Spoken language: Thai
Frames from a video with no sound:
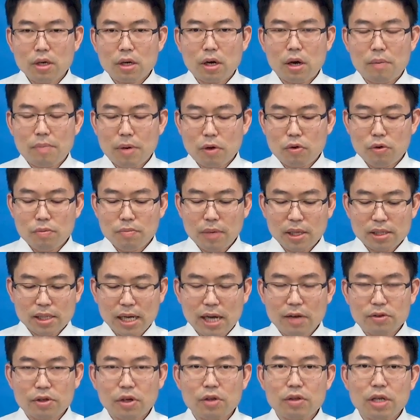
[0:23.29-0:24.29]
ขอบพระคุณพระ
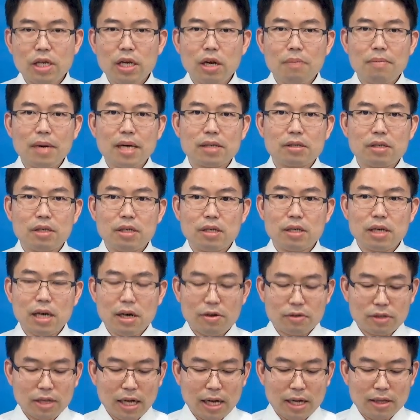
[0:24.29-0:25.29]
เจ้าตอนนี้เรามาถึง
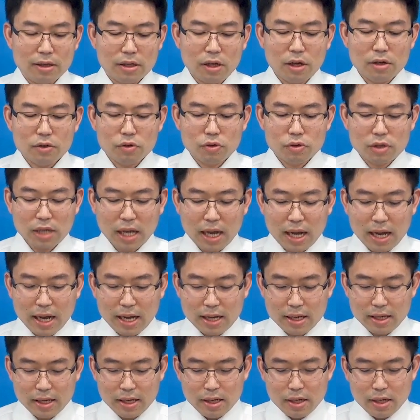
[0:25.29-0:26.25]
ข่าวสารตอนสุดท้าย